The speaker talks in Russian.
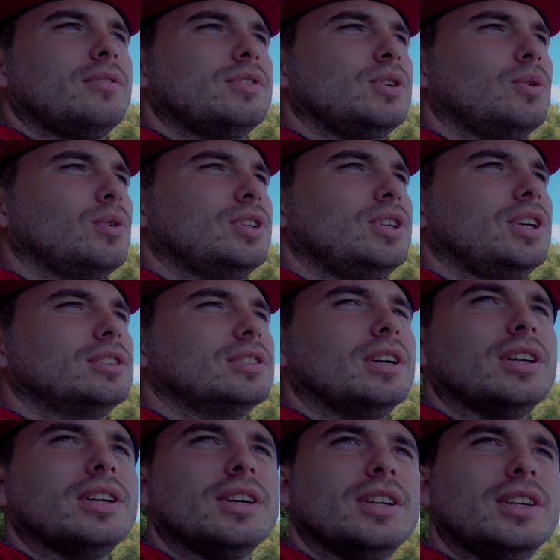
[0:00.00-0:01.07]
всего
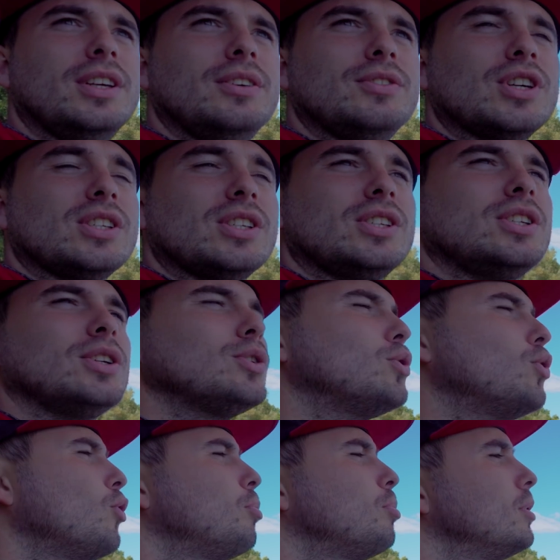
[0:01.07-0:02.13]
тела и в частности
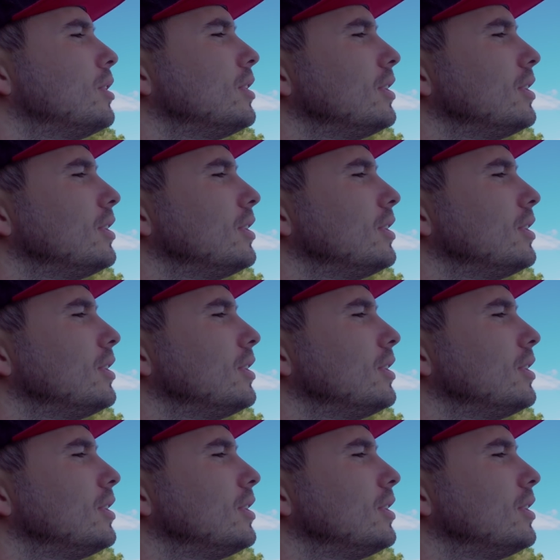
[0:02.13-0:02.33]
губ